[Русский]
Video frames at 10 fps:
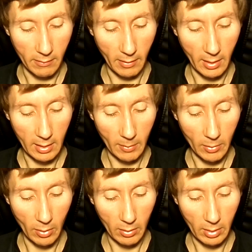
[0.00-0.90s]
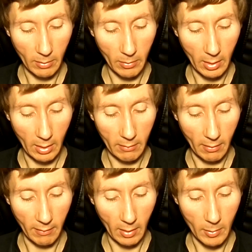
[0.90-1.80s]
в этом тонком мире во
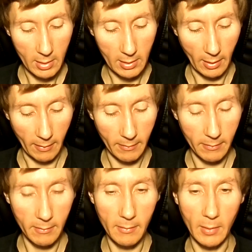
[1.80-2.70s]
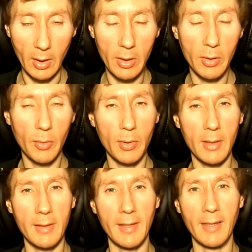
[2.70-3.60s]
время сна. Конечно, душа
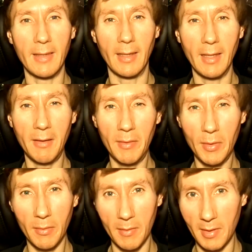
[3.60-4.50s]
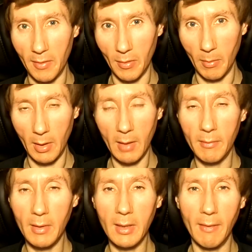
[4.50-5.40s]
знает, она идет в основном, она их
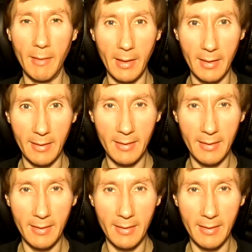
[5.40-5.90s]
вдохновляет.